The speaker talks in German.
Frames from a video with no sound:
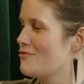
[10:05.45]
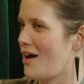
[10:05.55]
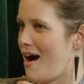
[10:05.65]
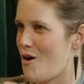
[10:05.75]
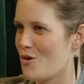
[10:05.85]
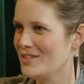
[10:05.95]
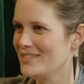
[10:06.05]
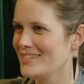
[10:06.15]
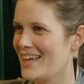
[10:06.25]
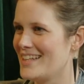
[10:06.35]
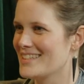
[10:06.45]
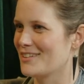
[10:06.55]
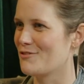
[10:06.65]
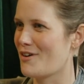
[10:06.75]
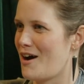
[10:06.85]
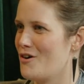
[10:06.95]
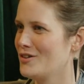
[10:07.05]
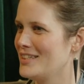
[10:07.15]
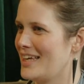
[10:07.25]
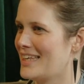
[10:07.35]
Frauen, älteren
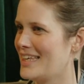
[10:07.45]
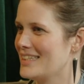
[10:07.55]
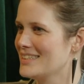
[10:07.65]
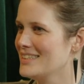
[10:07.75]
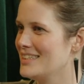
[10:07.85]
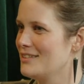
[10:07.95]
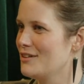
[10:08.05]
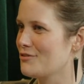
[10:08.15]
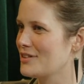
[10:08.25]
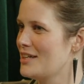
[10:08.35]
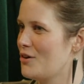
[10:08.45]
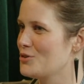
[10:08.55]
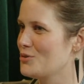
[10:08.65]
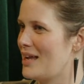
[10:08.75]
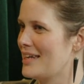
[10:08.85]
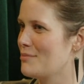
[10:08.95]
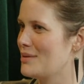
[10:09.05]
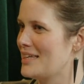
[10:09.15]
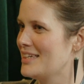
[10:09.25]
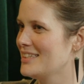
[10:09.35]
Frauen in der Kirche, die Frieda und Yolanda
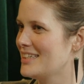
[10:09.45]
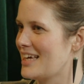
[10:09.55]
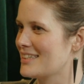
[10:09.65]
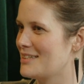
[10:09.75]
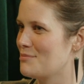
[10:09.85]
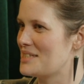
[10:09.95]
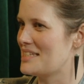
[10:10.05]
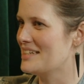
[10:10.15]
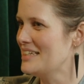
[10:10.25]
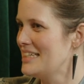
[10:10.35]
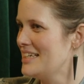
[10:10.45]
begegnen, nachdem sie